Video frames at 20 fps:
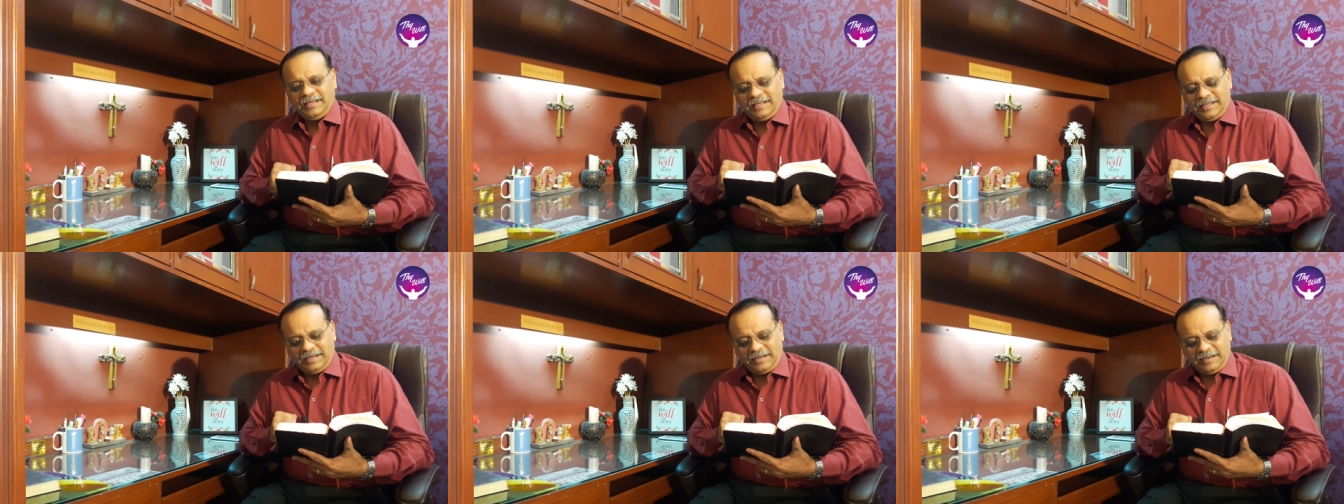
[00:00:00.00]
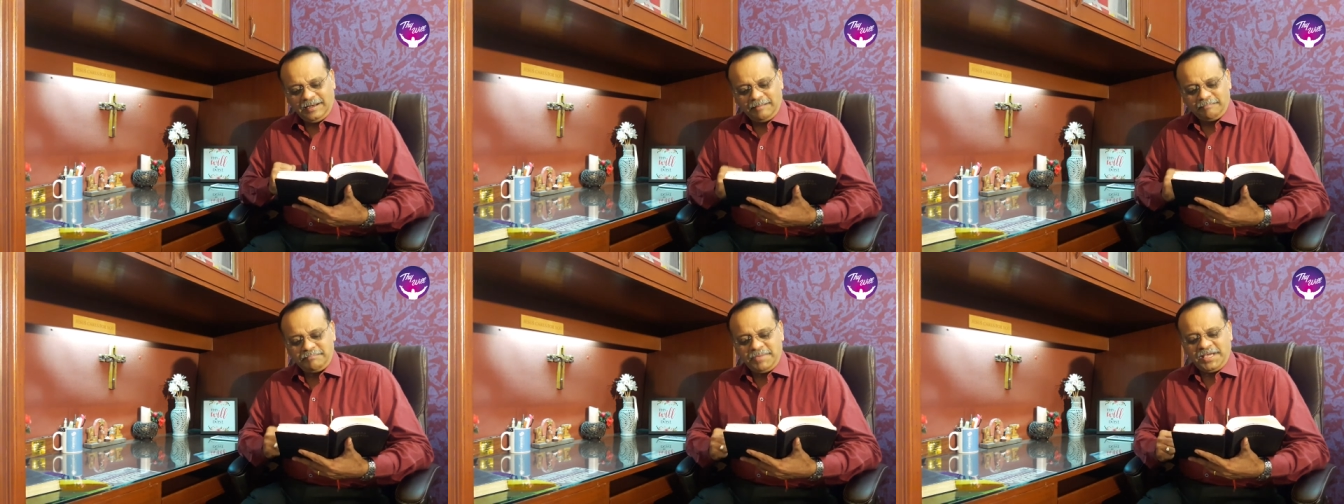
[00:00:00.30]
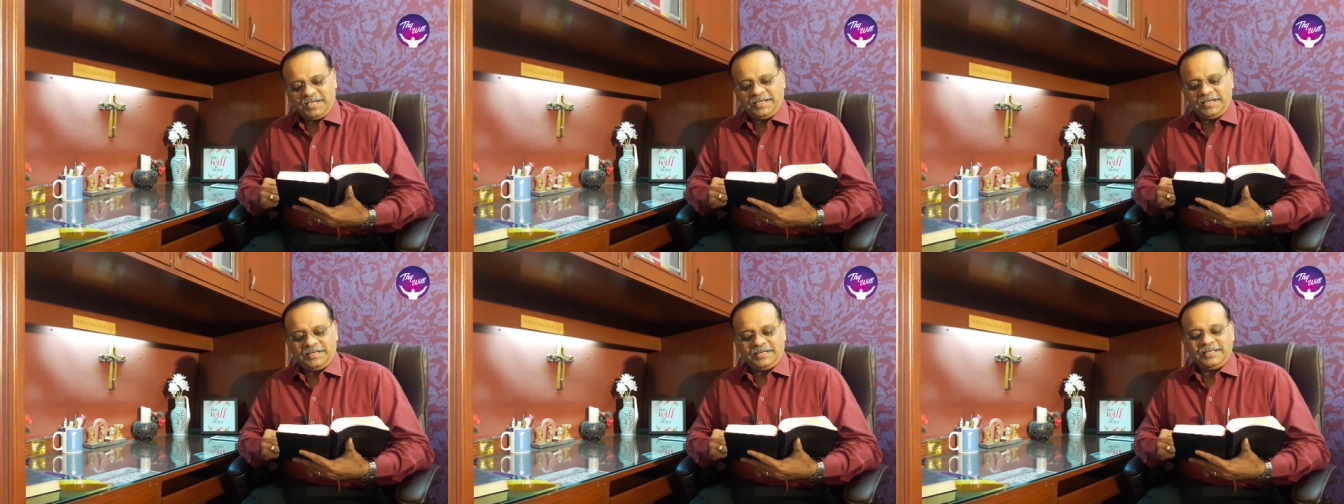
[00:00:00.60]
என்
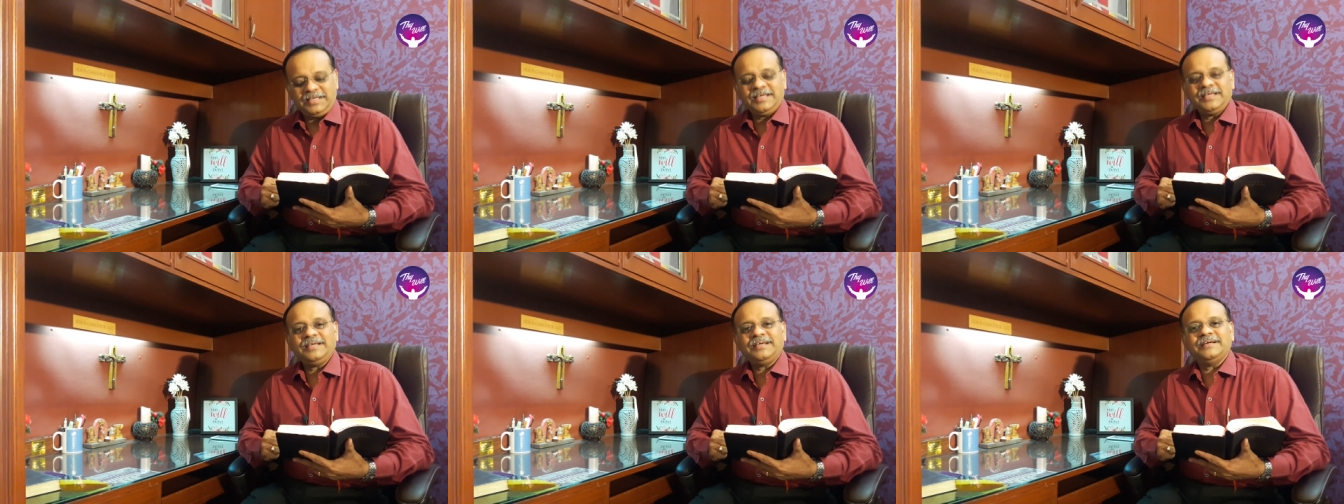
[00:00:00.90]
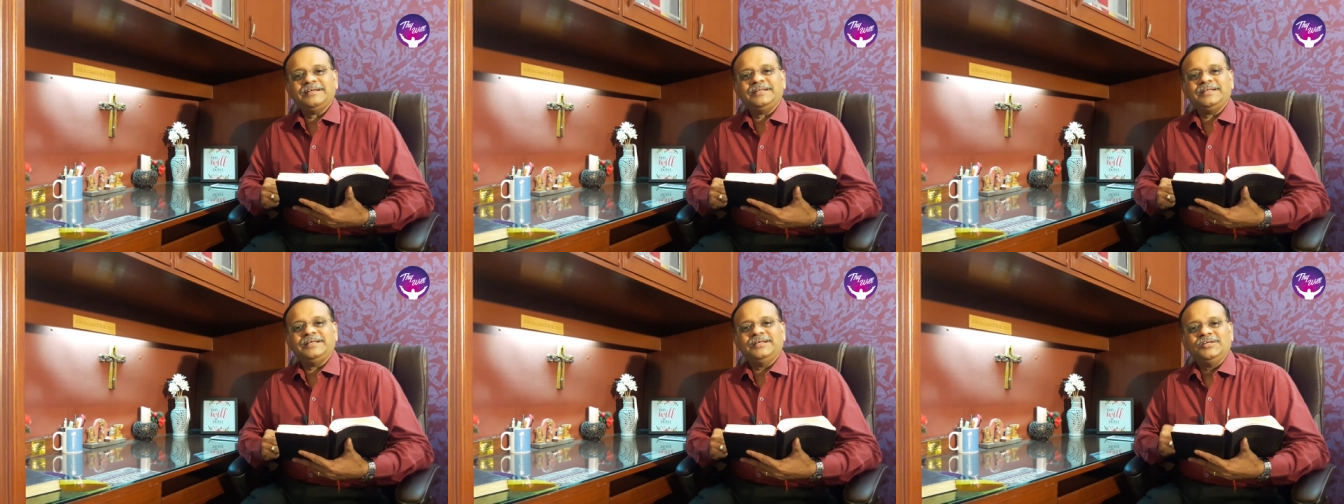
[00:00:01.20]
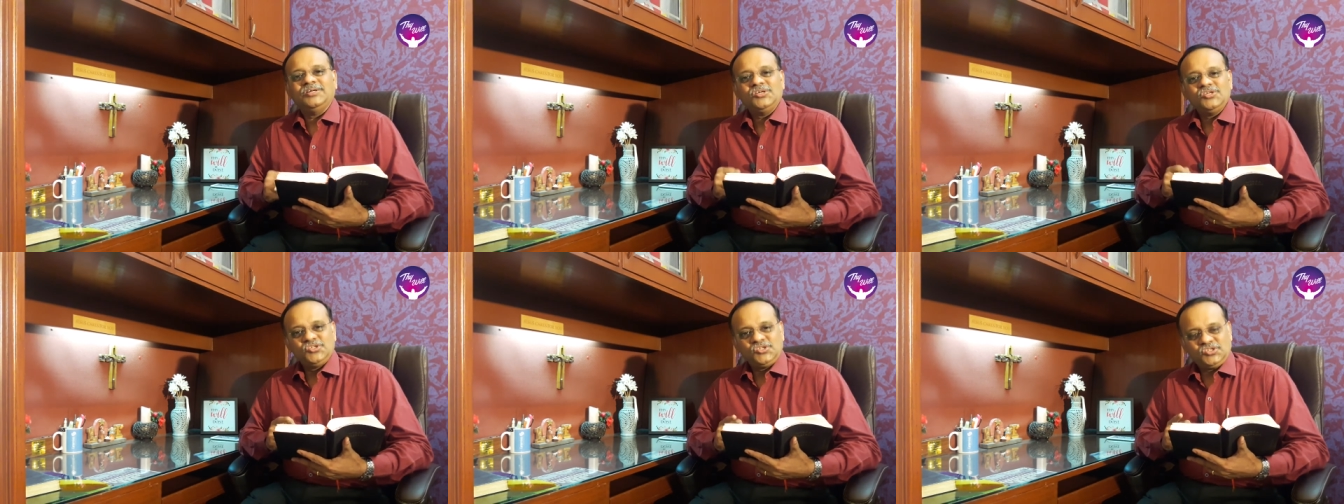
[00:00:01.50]
நம்பிக்கை நீங்கன்னு
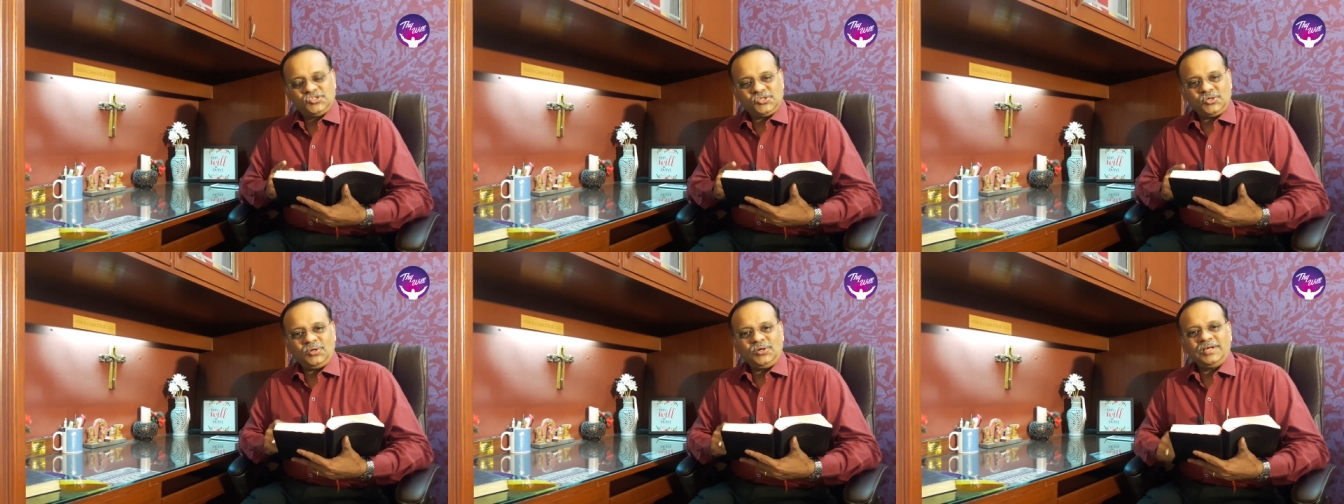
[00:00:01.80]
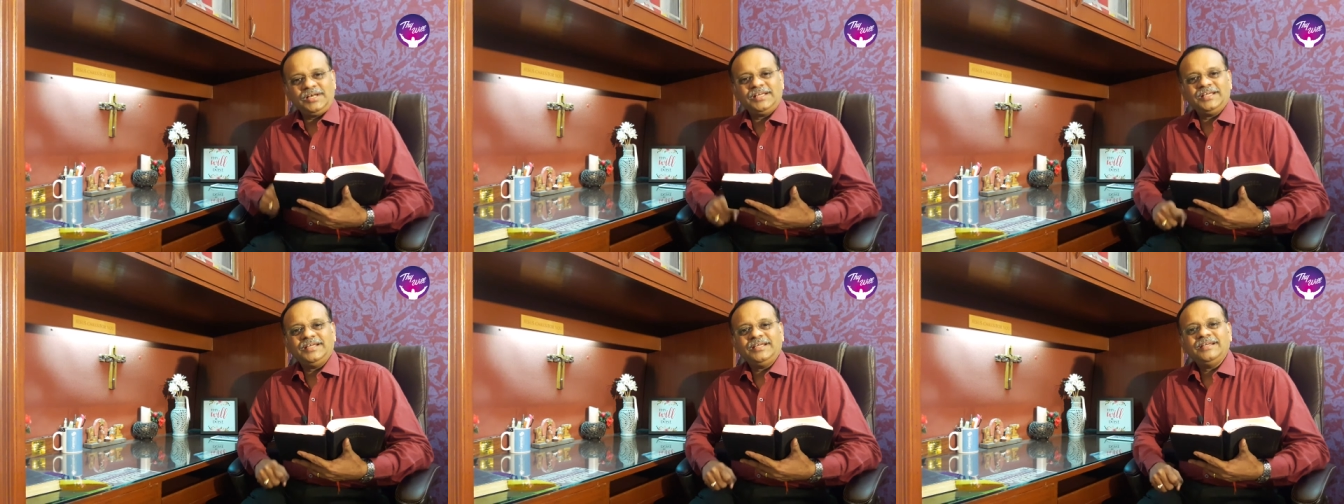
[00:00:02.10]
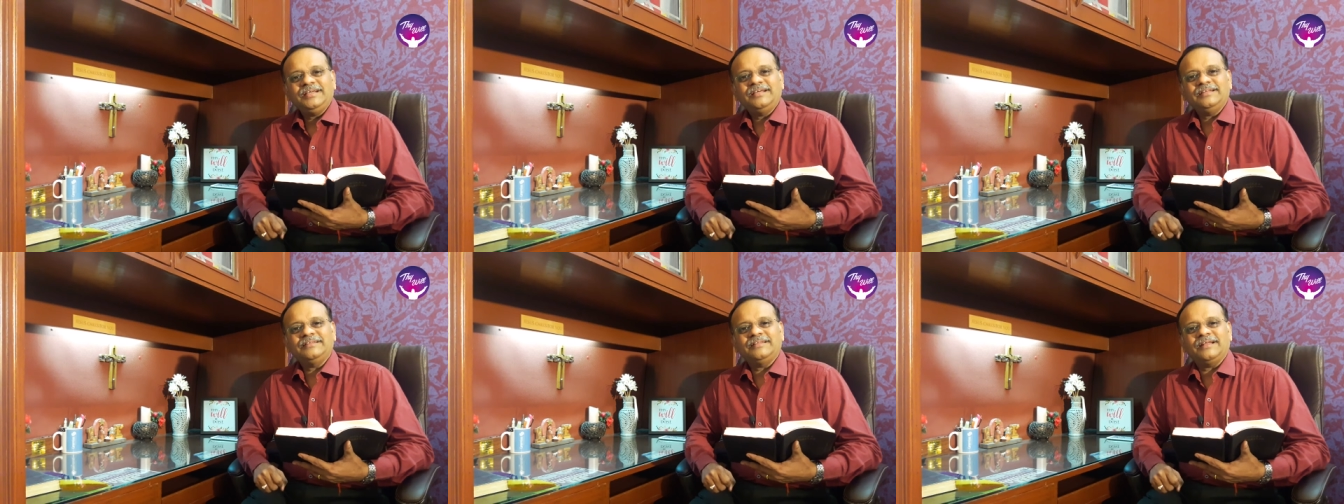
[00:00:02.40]
சொல்லி
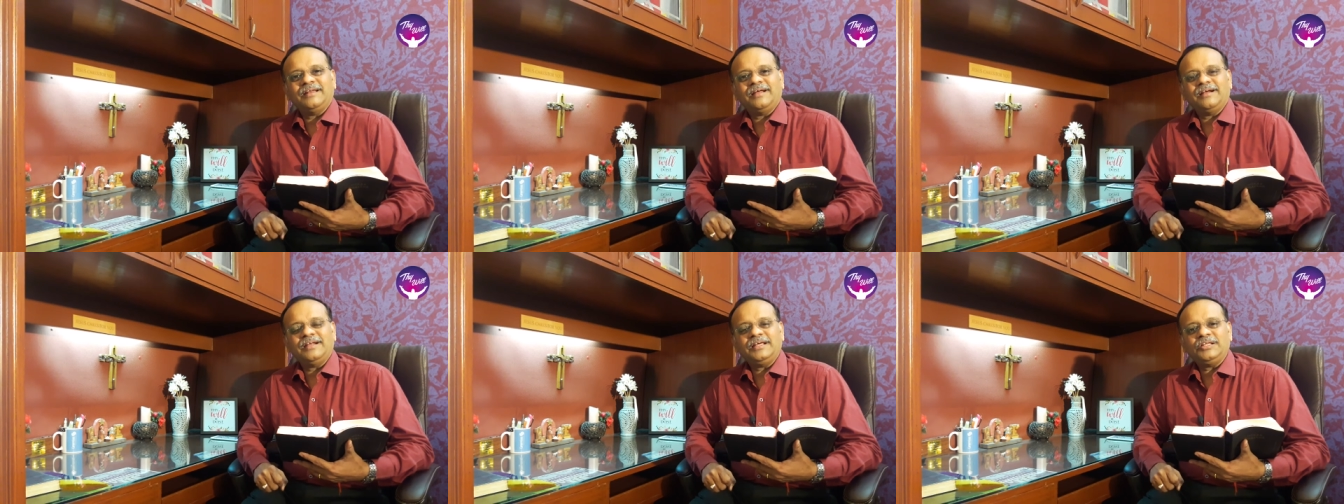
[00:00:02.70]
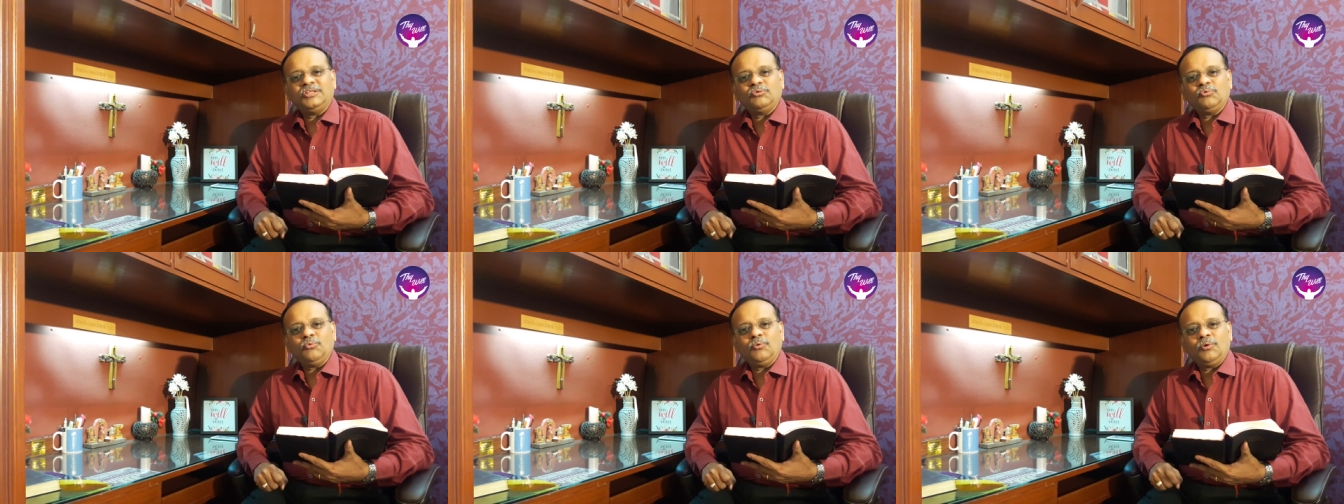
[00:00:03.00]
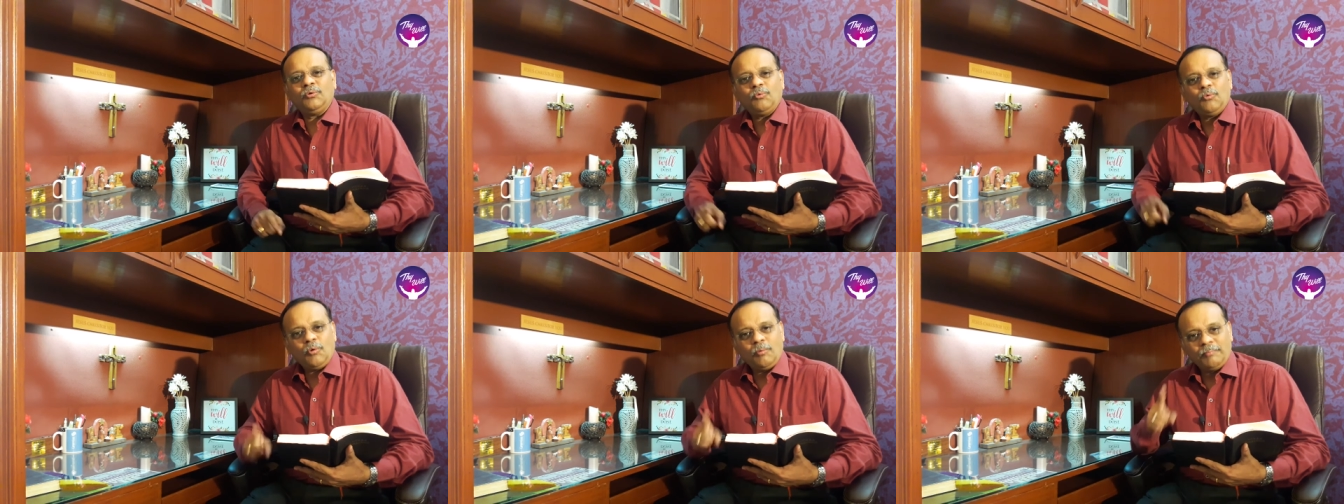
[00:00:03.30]
இந்த நாளை
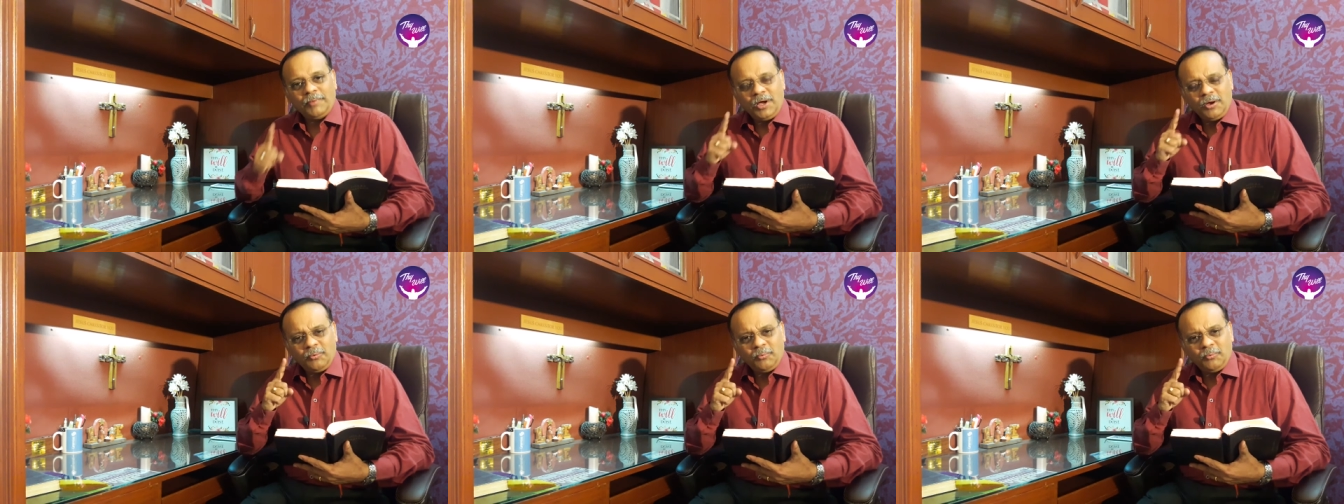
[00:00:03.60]
துவங்குவோம்